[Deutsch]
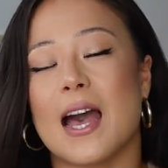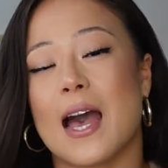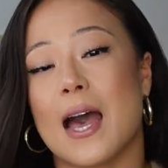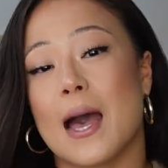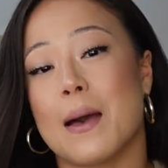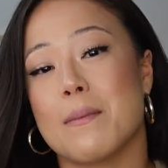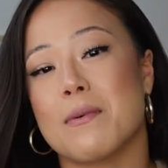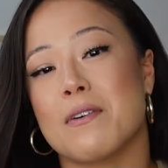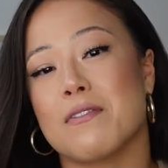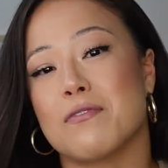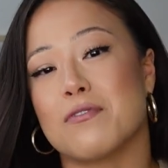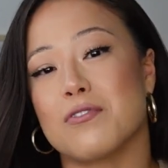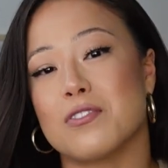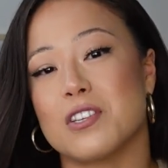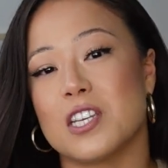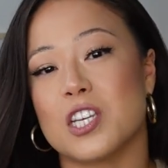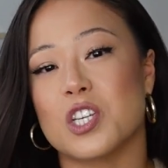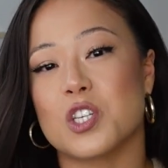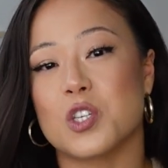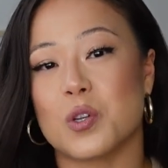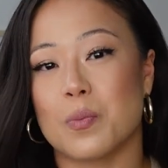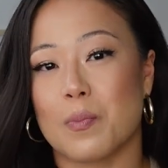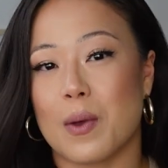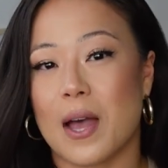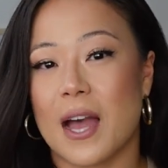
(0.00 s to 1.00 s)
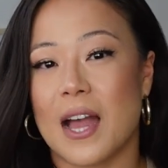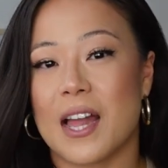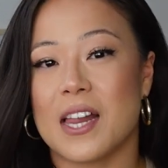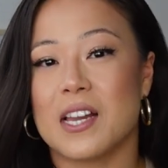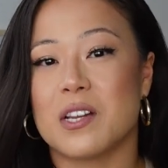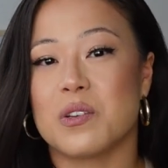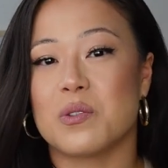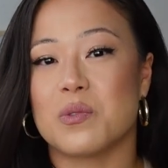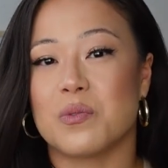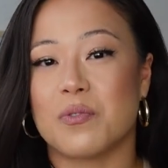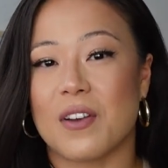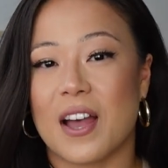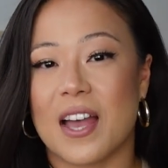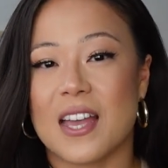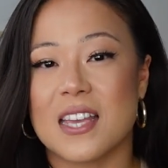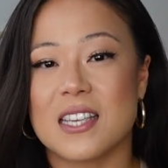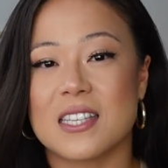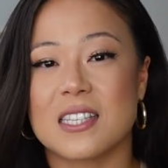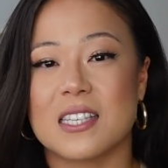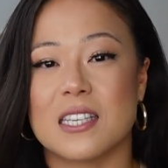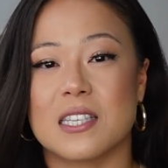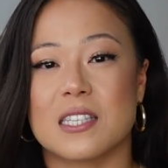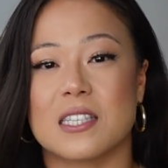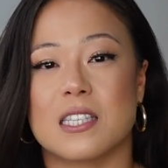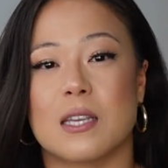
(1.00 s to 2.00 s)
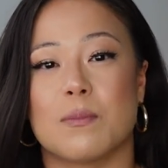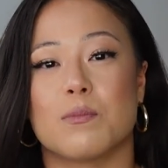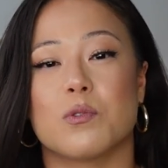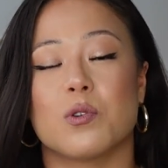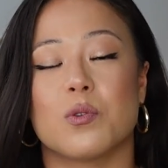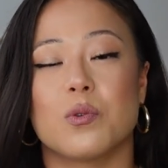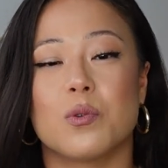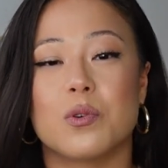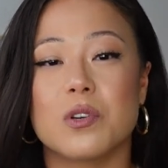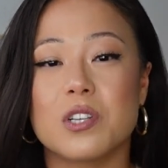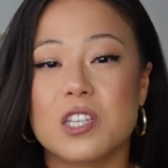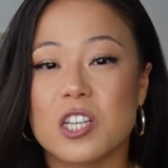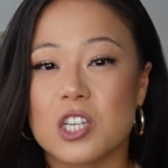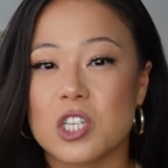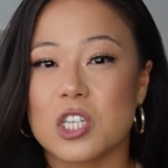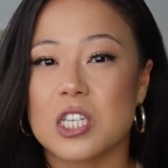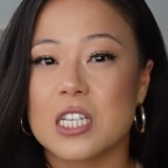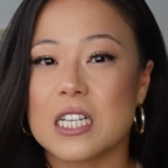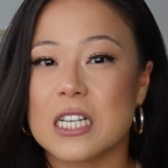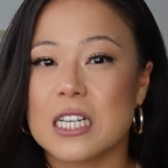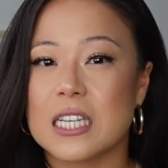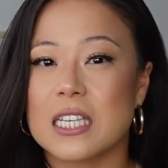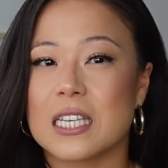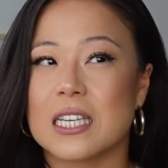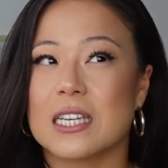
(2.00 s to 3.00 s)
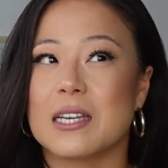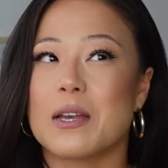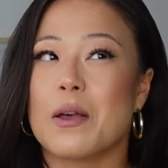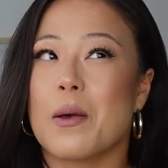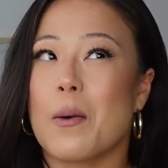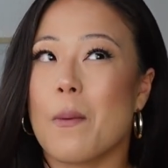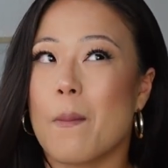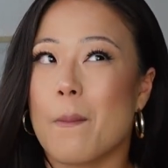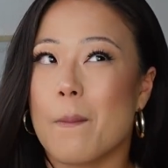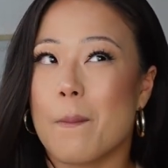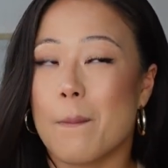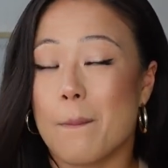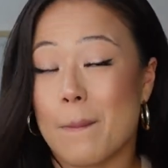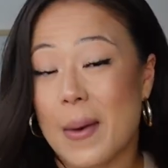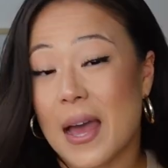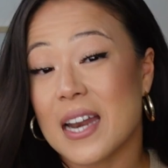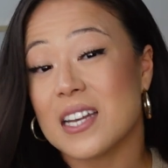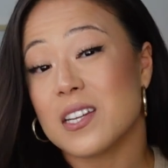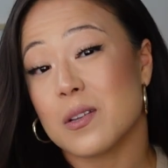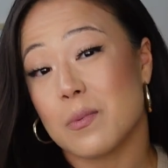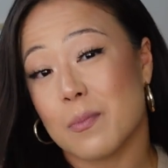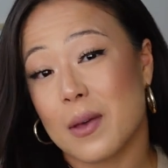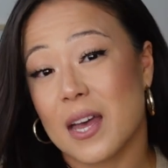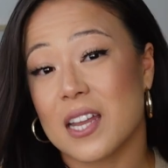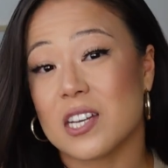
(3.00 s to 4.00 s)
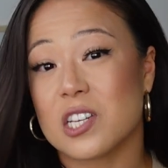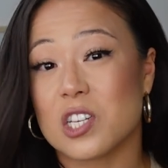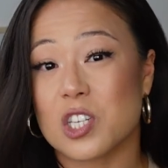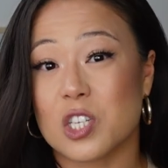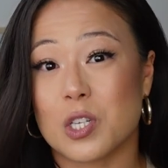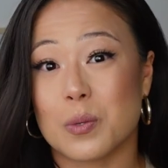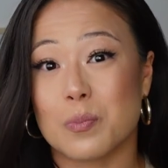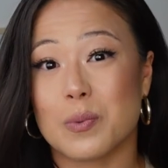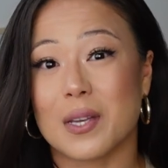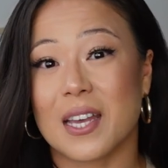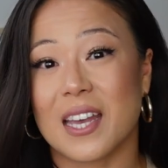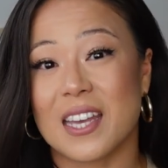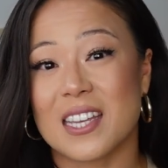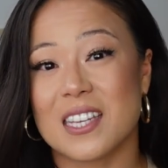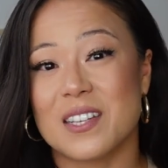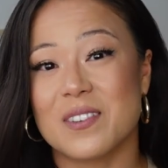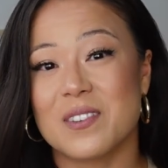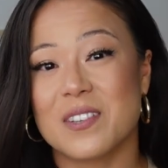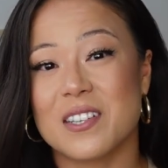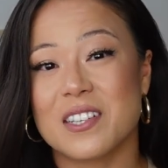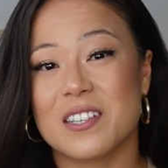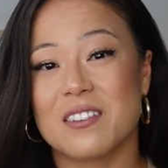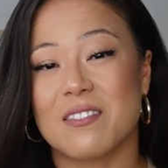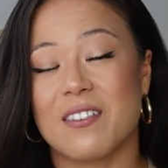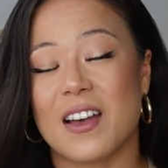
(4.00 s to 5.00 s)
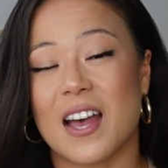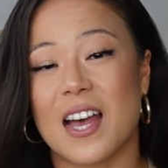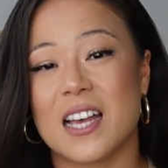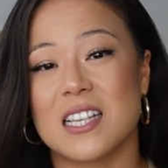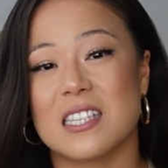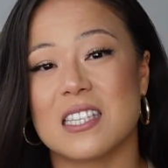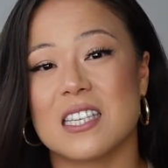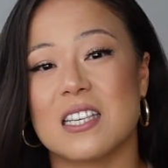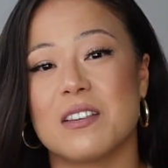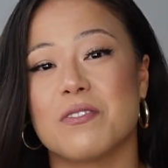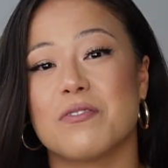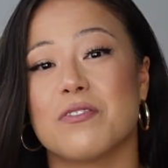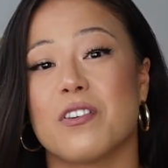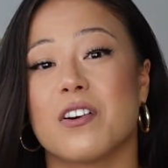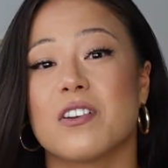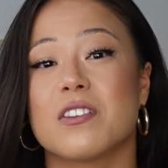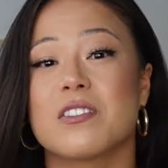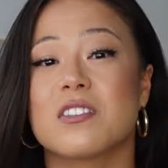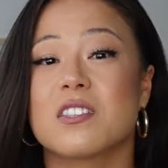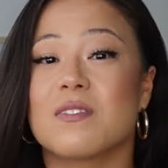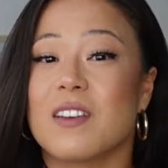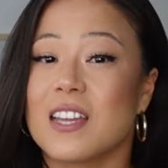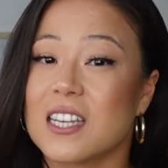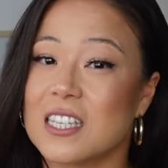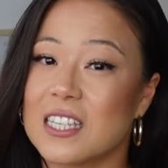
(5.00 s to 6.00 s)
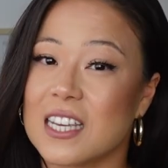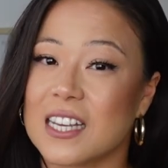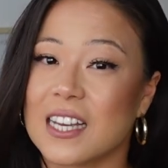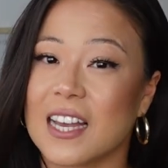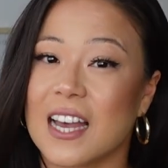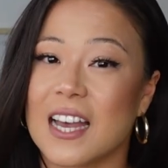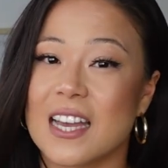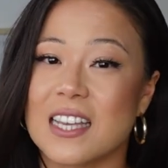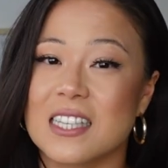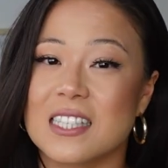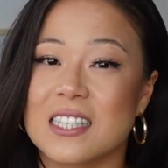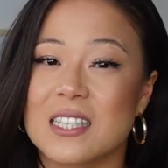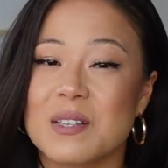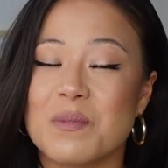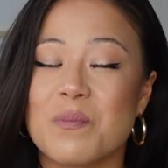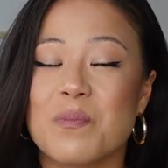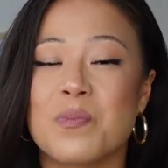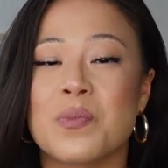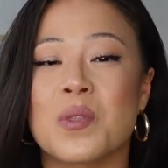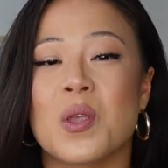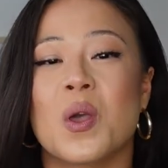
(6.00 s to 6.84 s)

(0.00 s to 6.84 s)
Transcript: Aber für dich schon mal, du weißt, es gibt unterschiedliche mathematische Berechnungen quasi von zwei Tierkreisen.